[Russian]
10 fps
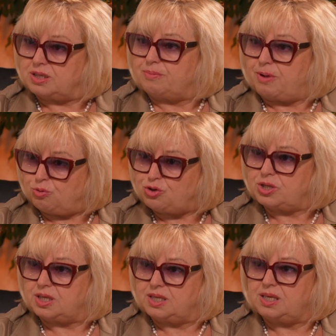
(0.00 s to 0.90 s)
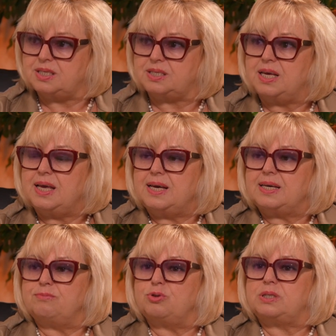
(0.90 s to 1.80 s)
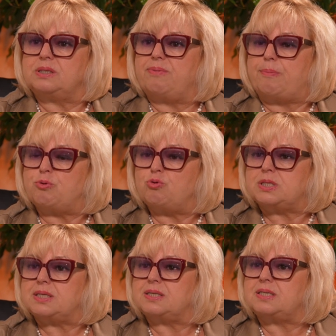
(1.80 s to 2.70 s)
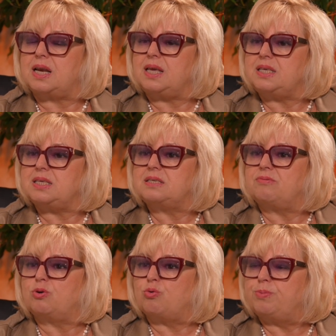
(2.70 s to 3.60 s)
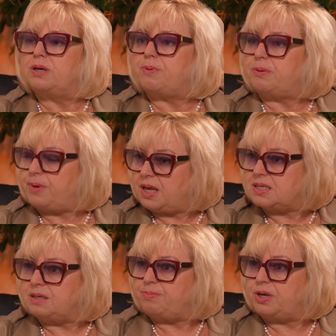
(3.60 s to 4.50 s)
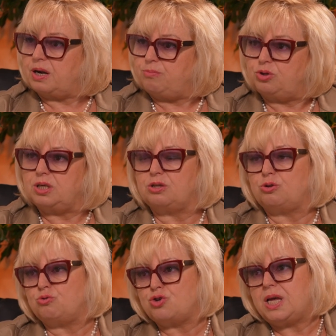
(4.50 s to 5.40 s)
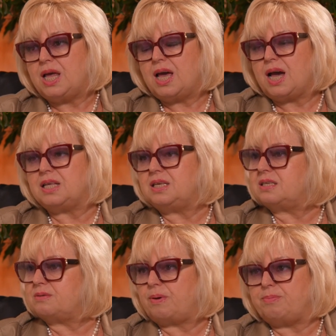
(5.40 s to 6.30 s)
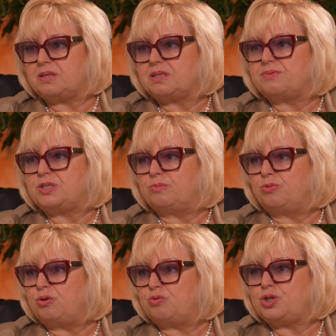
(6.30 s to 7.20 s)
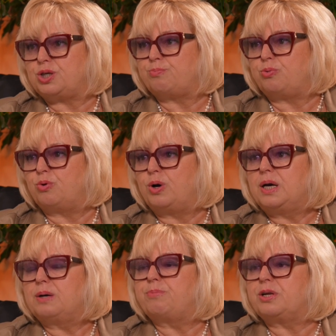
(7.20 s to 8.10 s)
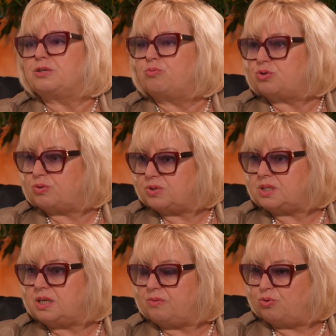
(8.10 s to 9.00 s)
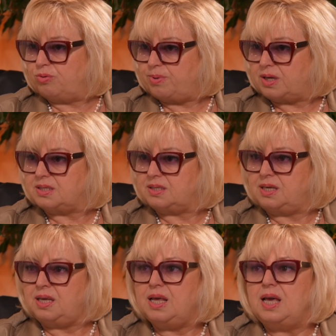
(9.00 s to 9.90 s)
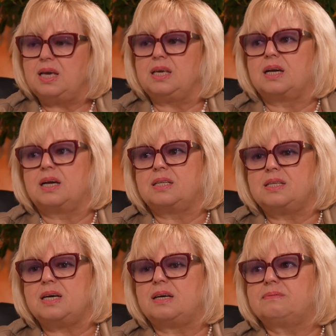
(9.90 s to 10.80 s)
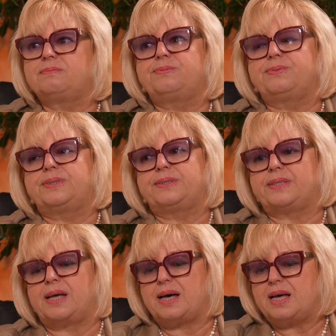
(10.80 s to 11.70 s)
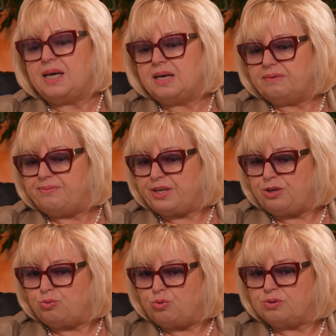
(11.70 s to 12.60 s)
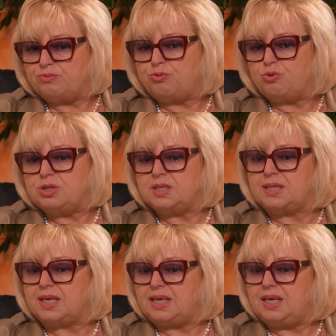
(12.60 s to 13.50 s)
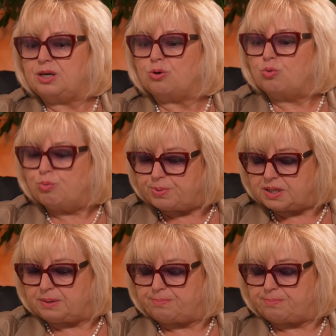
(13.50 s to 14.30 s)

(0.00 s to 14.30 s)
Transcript: Это молочное, да? Это вот вопрос строительства крупных предприятий переработки, это тоже один из моментов, стимулирующих по производству сырьевой базы, да? И когда в, на, в регион входят такие крупные